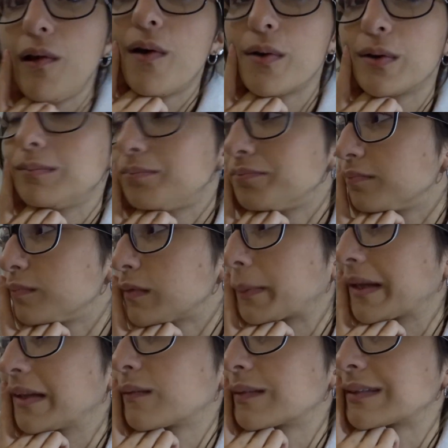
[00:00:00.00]
loro mi
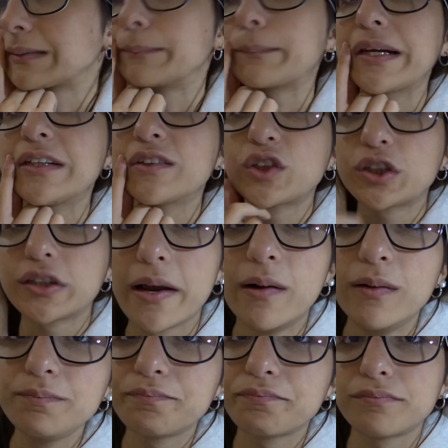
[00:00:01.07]
prendono sempre in
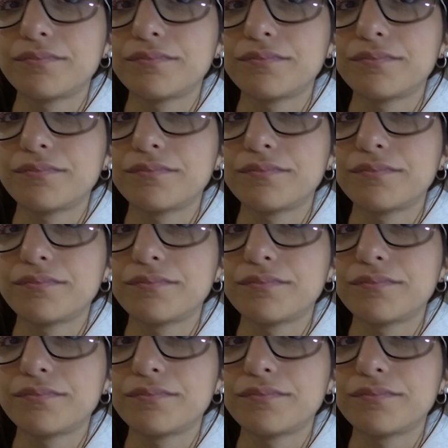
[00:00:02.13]
giro